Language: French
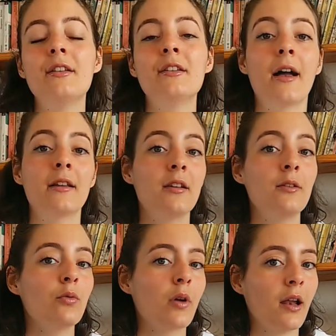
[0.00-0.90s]
hydrater
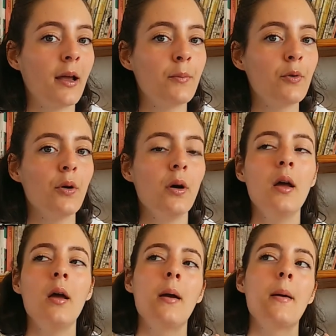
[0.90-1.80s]
et nourrir la peau,
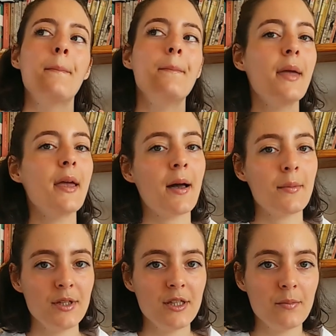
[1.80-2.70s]
mais un
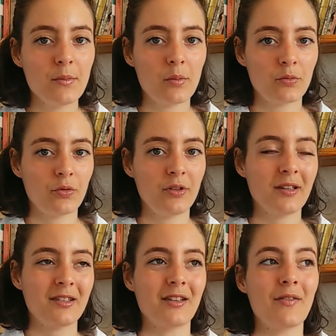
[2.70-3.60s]
minimum, je veux dire,
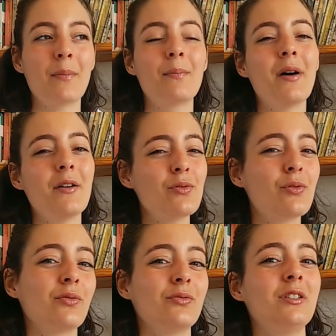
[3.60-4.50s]
ça va pas vous
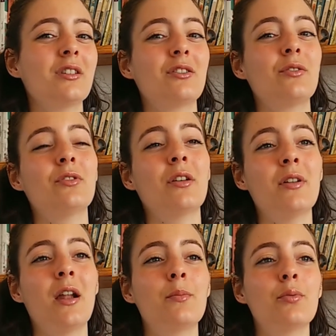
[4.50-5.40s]
convenir si vous avez
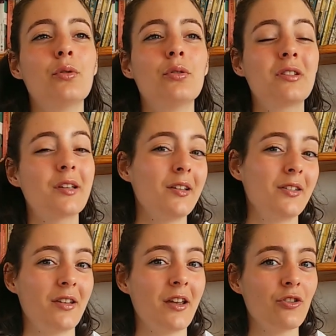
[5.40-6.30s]
la peau très
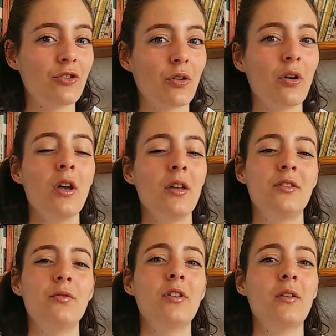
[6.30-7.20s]
sèche,
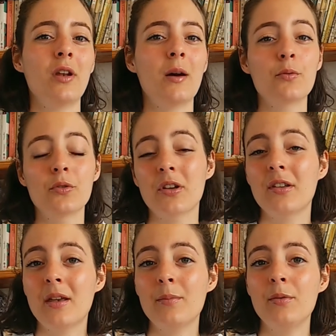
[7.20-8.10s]
si vous avez la peau
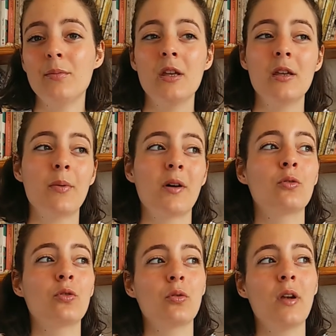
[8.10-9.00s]
très abîmée par le
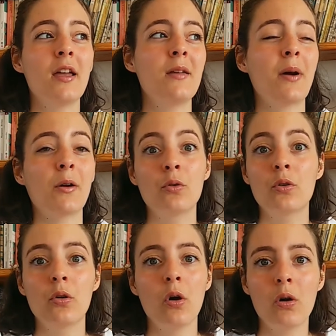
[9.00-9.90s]
soleil, par le
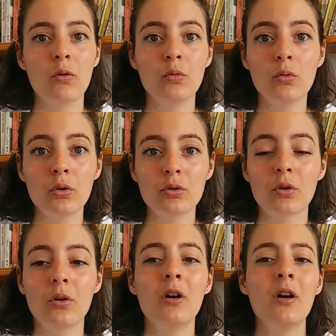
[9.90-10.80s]
chlore ou
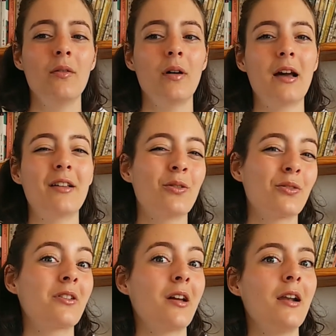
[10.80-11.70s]
autre. Voilà, dans
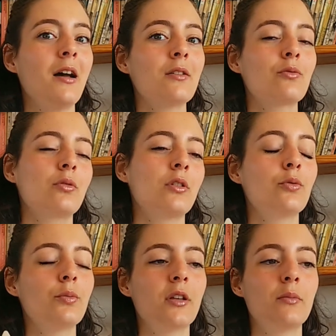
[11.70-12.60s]
ce cas-là,
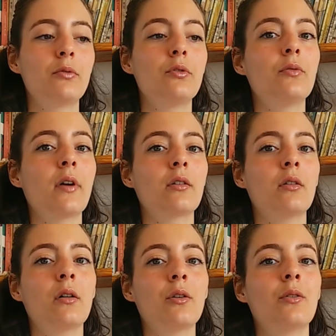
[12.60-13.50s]
tournez-vous peut-être plus vers
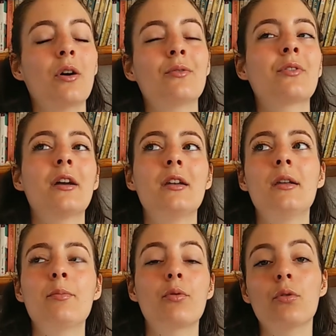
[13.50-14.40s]
un vrai
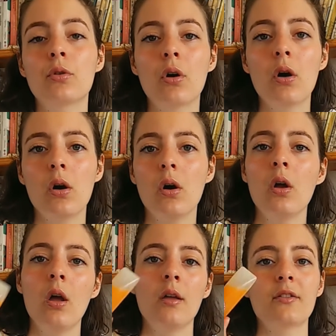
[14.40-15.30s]
lait pour le corps,
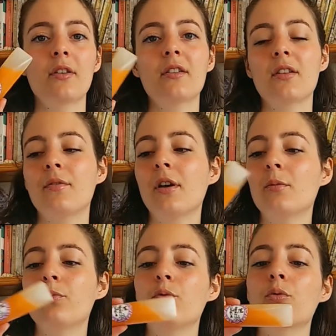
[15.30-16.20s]
ça, ça va
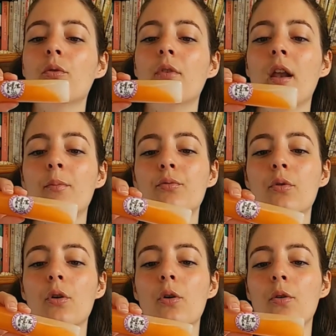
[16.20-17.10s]
être plutôt voilà,
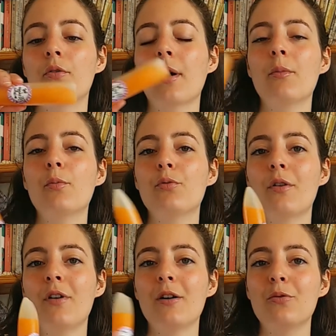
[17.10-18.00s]
pour euh, vraiment pour
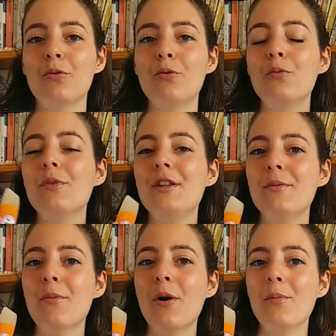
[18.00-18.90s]
avoir le,
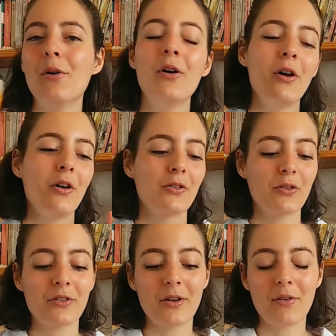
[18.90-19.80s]
minimum
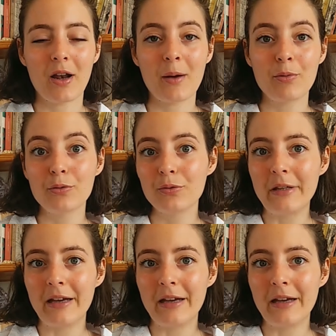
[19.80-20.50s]
sans avoir la peau toute